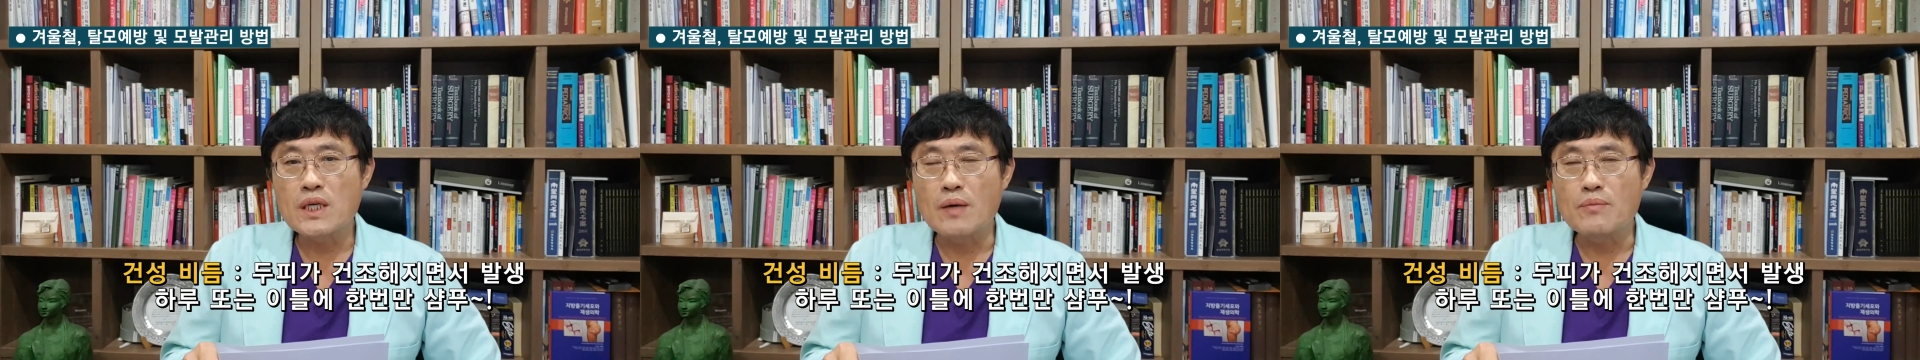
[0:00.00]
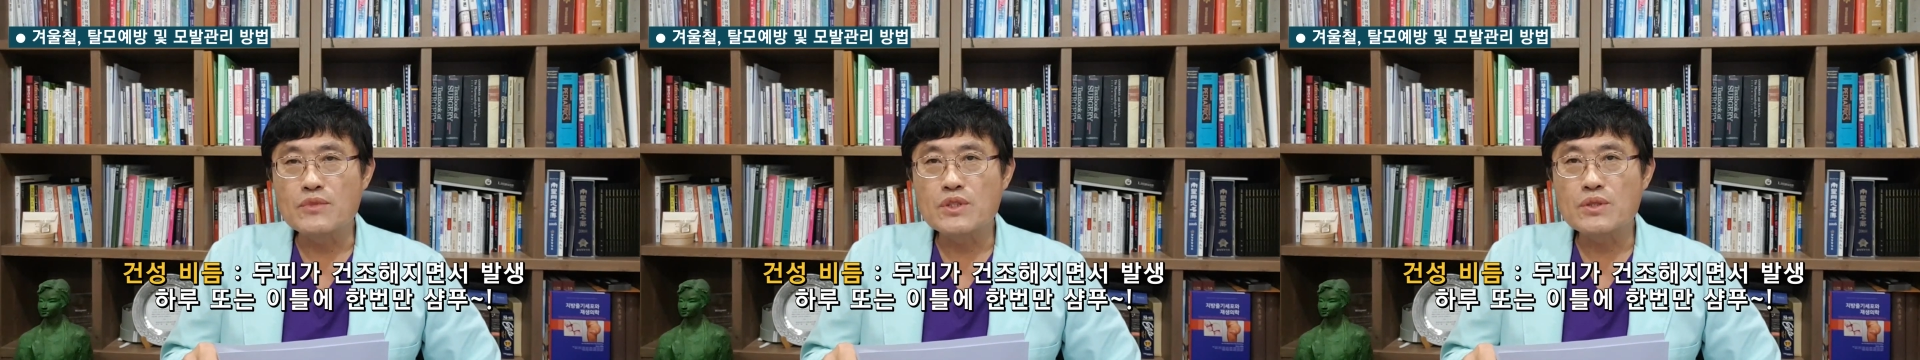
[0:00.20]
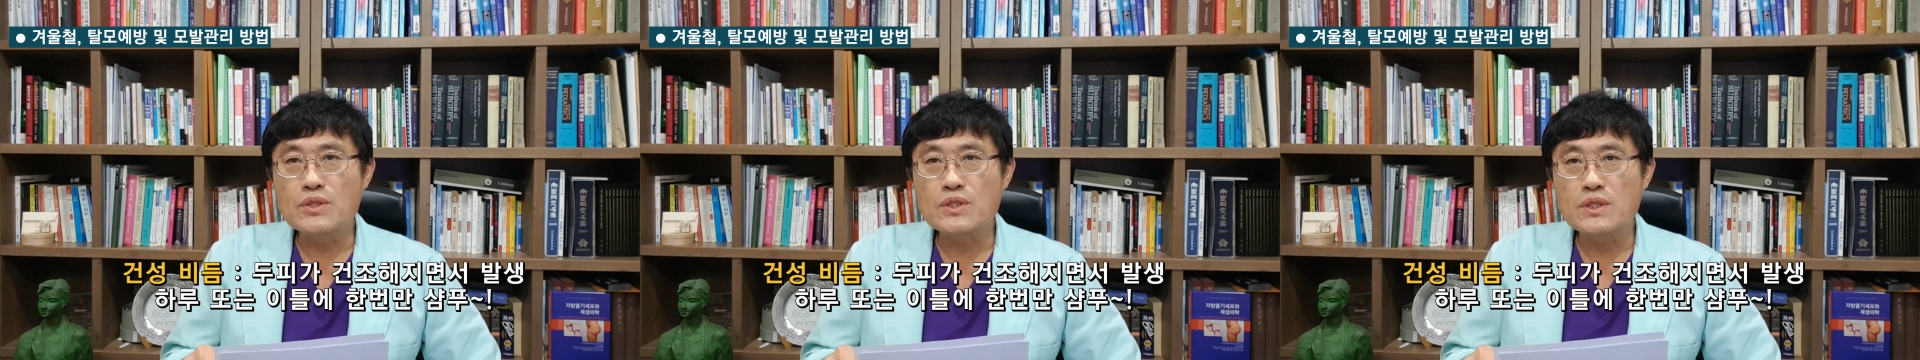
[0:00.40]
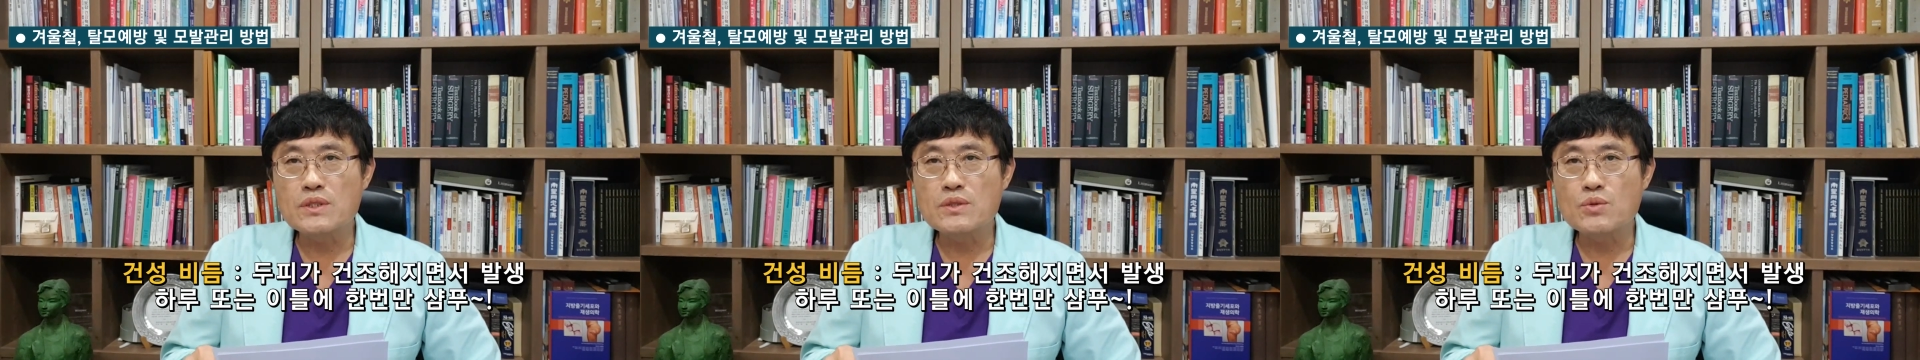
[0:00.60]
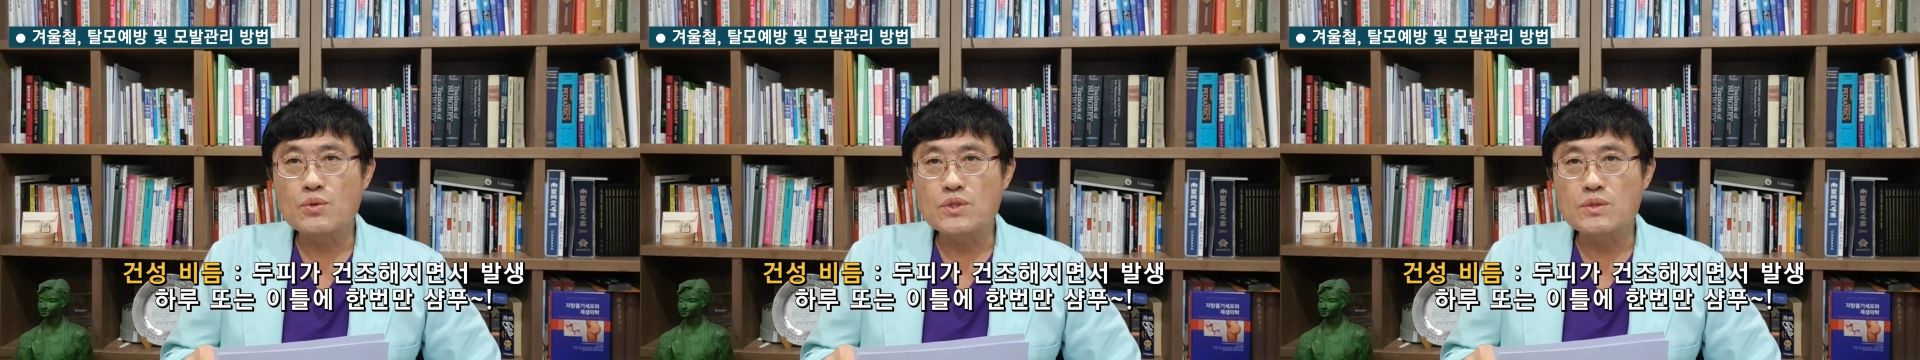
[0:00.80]
감는
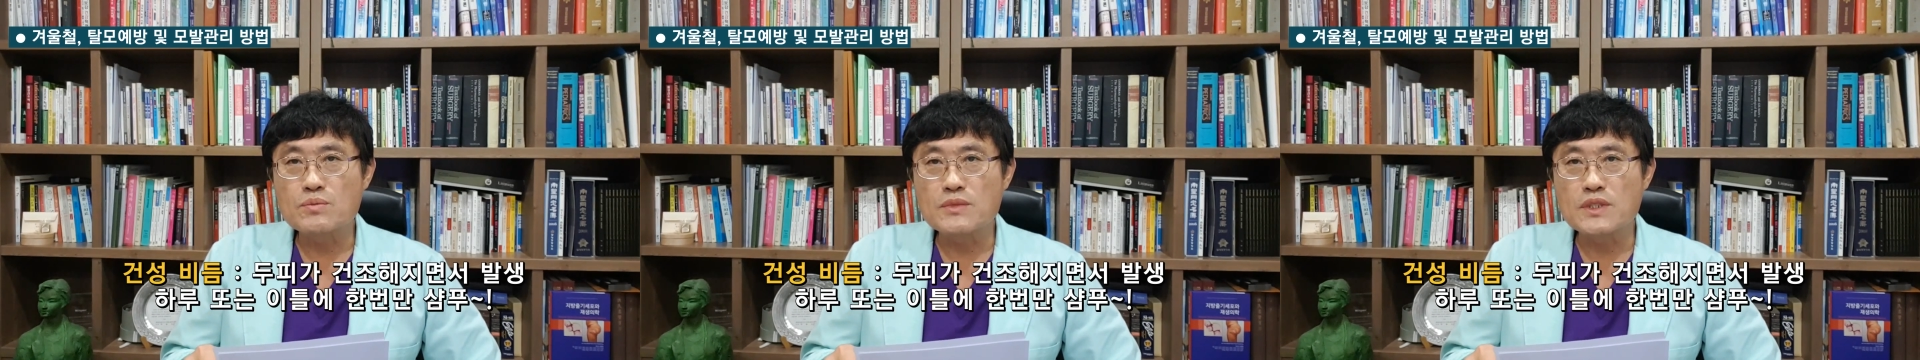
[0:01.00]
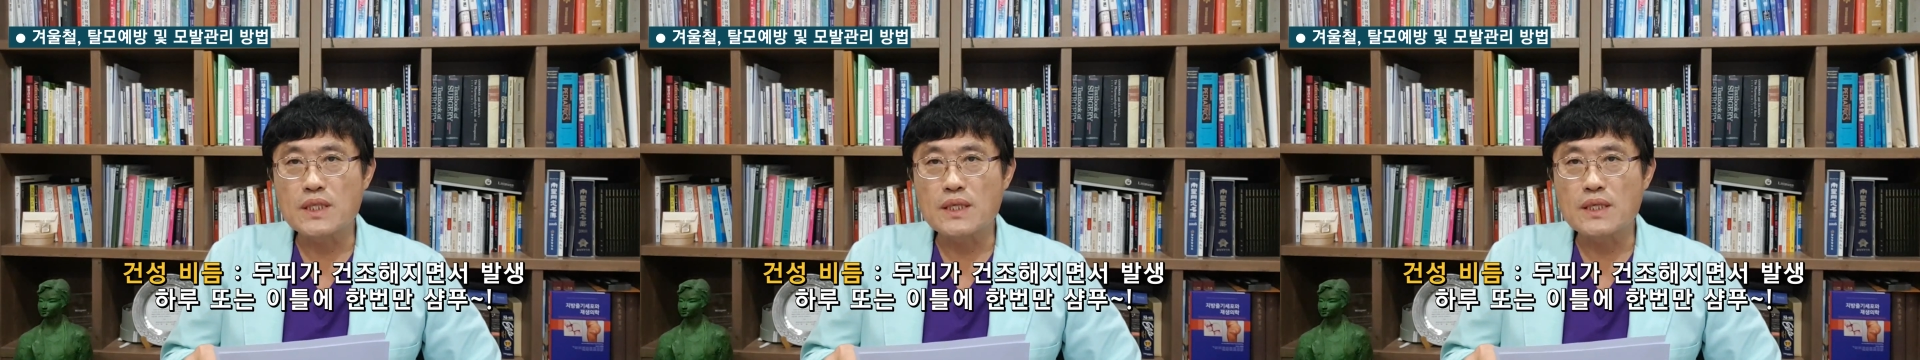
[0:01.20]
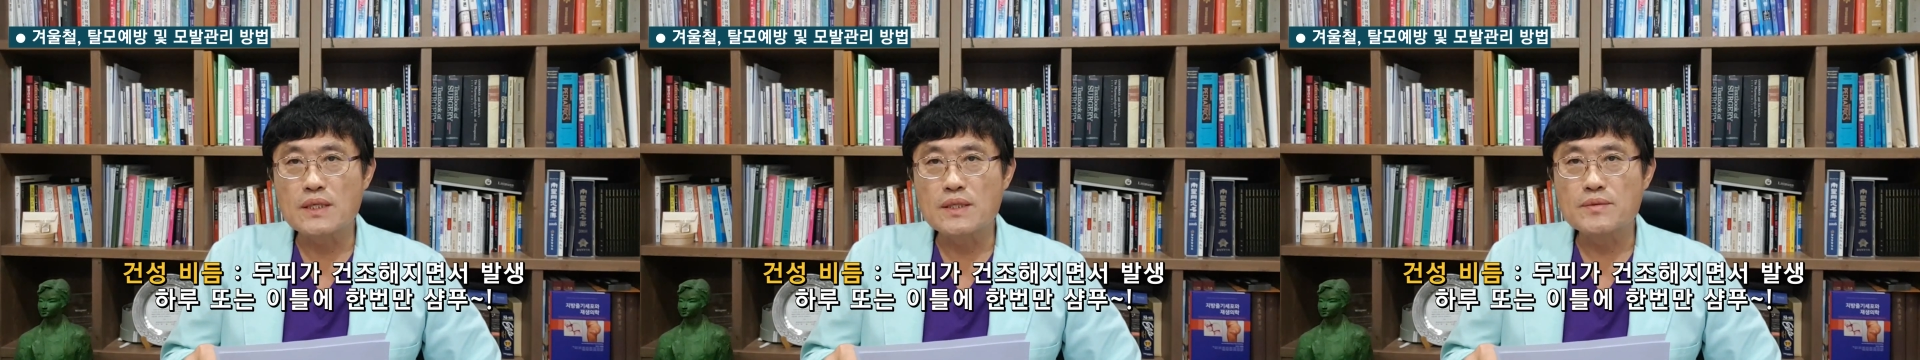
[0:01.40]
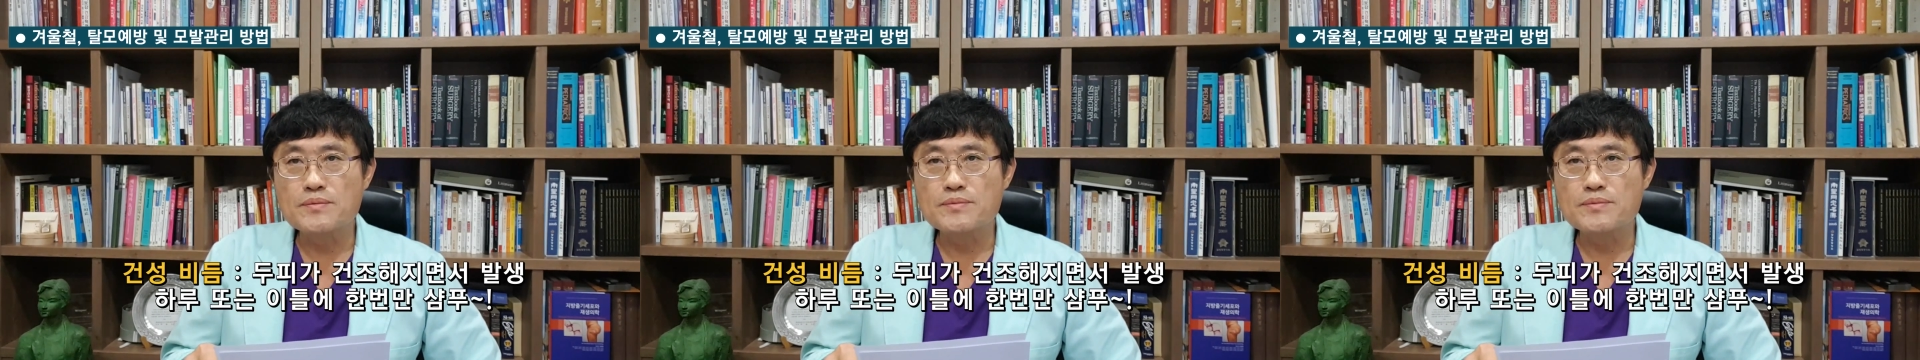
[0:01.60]
것이 좋습니다.